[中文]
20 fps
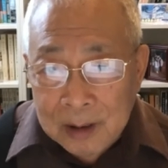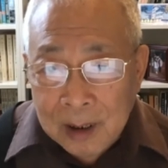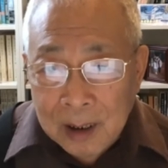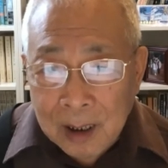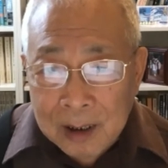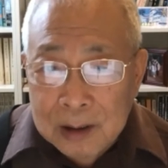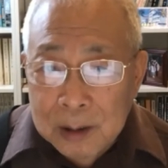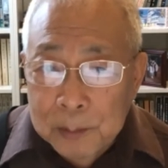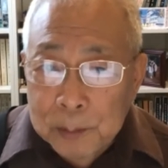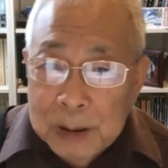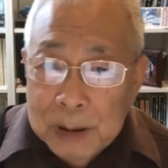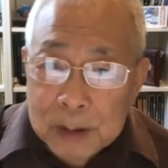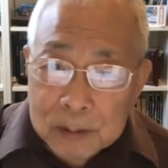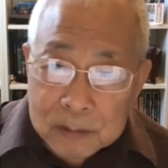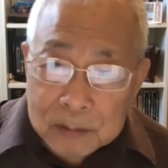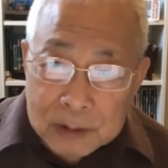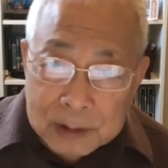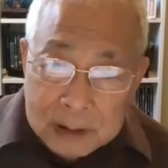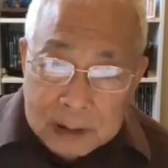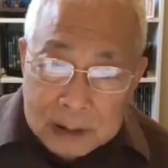而且民
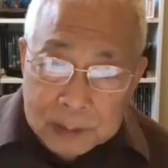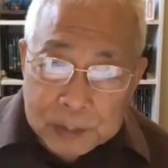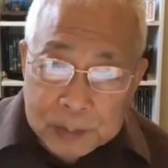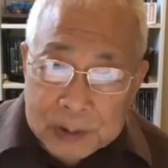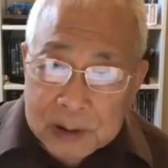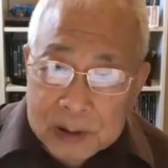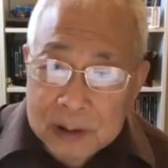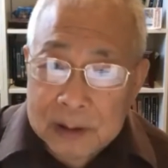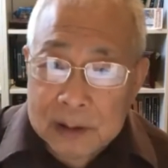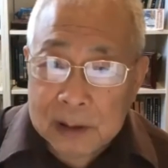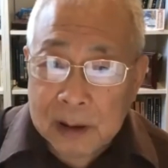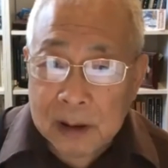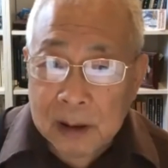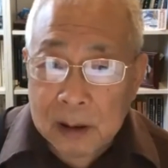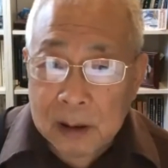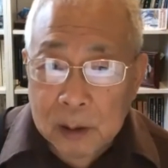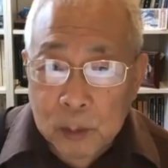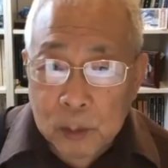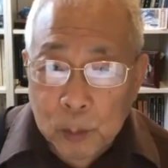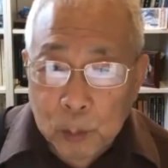主是不是一个
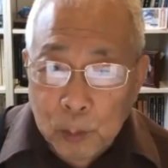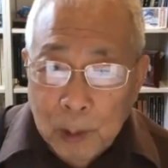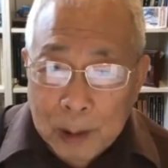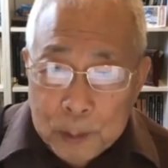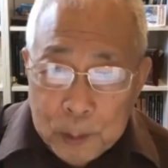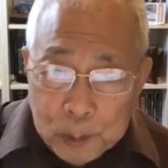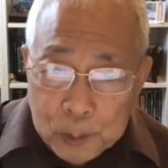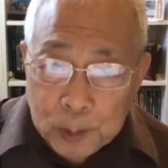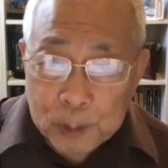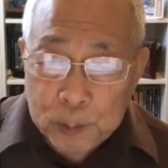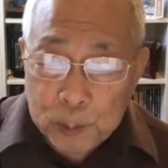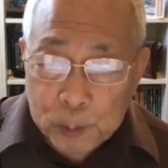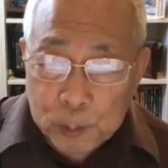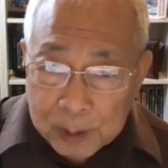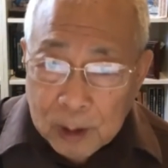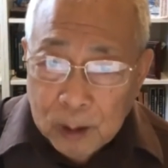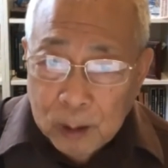完全全